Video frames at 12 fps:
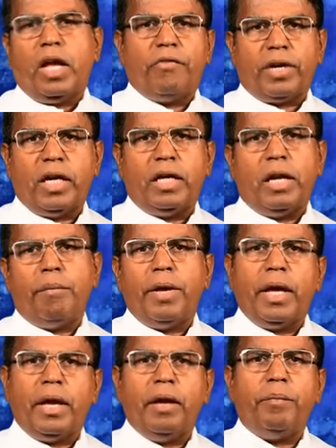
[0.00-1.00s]
இவர்கள்
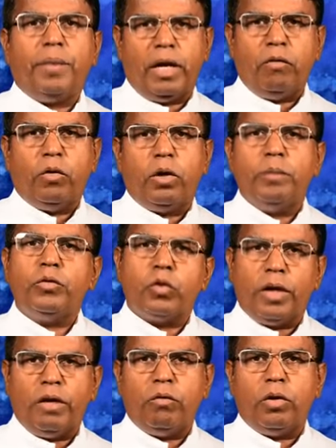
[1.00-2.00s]
நம்மை பணிவோடும்
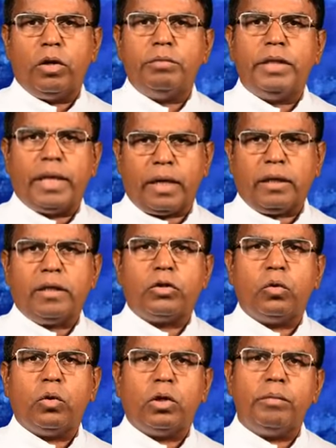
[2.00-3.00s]
துணிவோடும்
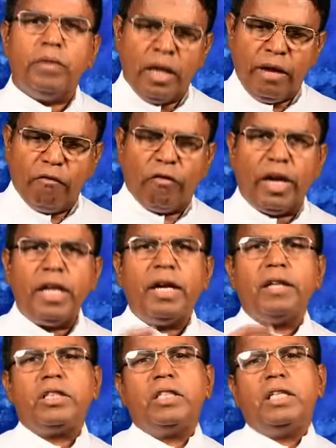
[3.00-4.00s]
இரக்கத்தோடும்
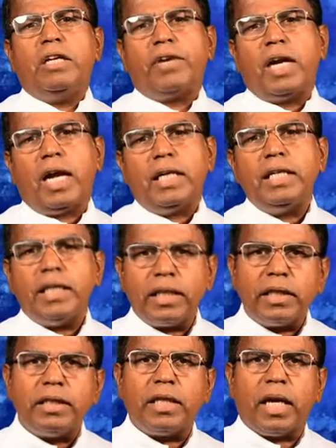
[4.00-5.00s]
வழிநடத்துகின்றவர்களாக
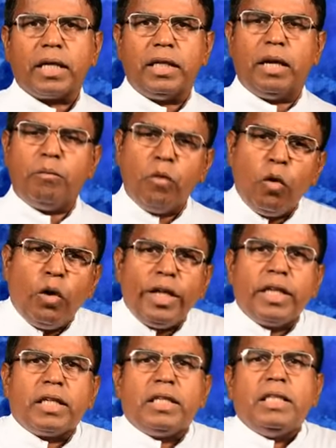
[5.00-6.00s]
இருக்கின்றார்கள் நம்மோடு
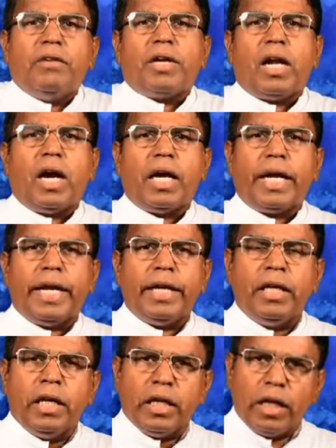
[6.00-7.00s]
இருக்கின்றவர்களாக
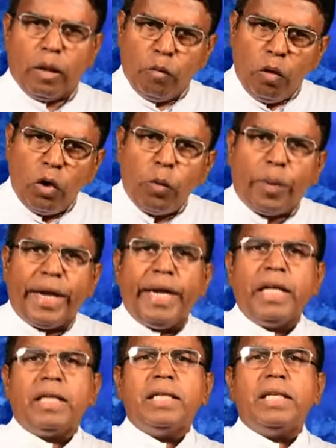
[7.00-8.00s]
நம்மோடு
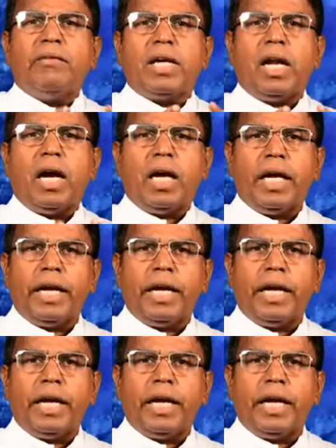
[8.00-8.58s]
பயணிக்கின்றவர்களாக